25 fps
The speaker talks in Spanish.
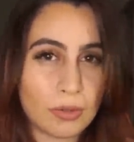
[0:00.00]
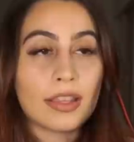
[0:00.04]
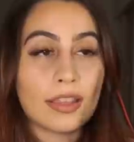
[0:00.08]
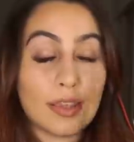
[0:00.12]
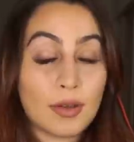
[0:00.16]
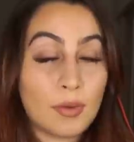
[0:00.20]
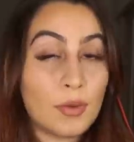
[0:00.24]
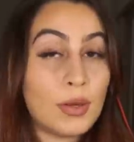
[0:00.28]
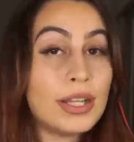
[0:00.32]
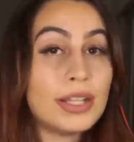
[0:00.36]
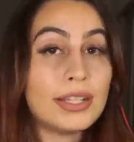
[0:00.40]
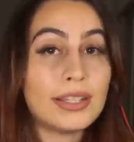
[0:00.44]

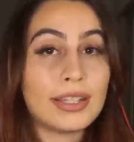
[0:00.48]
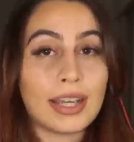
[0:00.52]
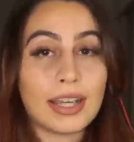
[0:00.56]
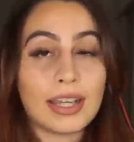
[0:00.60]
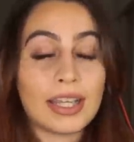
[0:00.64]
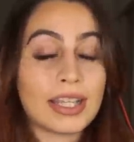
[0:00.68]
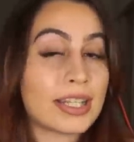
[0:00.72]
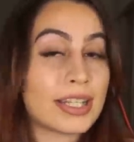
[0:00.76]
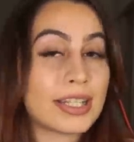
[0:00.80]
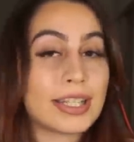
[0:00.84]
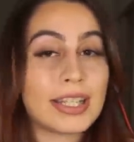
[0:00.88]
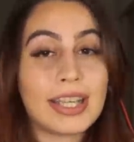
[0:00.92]
De
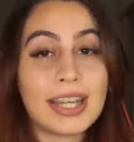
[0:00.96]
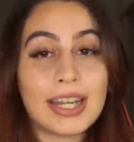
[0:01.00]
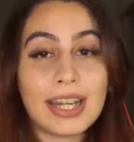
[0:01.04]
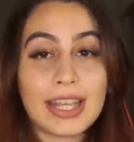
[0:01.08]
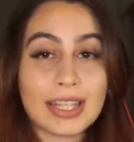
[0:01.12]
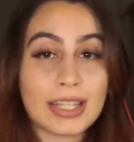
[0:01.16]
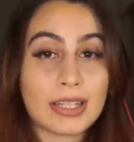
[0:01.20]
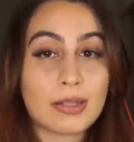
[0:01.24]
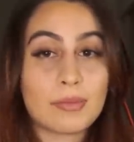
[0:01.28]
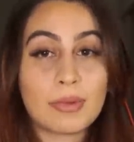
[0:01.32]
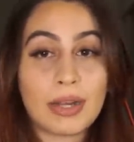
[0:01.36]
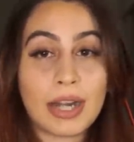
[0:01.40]
vuelta, ella se
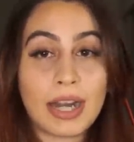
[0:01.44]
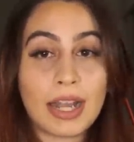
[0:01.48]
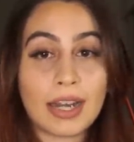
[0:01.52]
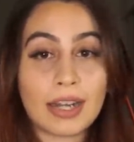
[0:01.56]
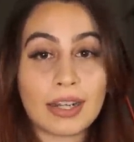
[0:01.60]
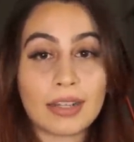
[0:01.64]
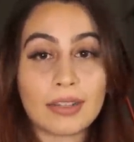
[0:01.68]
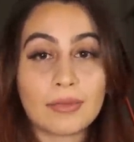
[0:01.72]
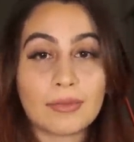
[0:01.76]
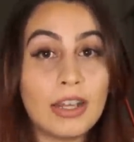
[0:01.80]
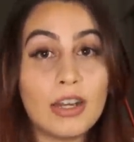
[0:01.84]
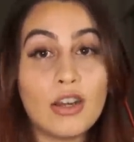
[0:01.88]
quería separar